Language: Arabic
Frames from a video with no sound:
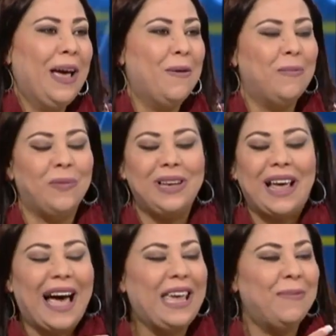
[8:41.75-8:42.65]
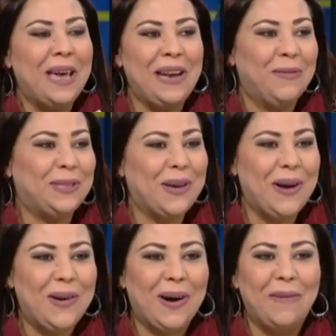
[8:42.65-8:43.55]
نقيم هنا مستوى
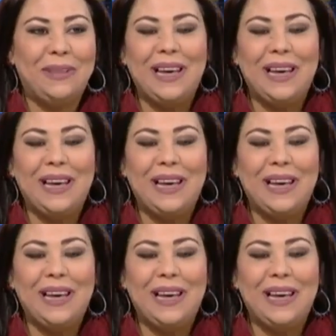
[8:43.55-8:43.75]
اللغه نتاعي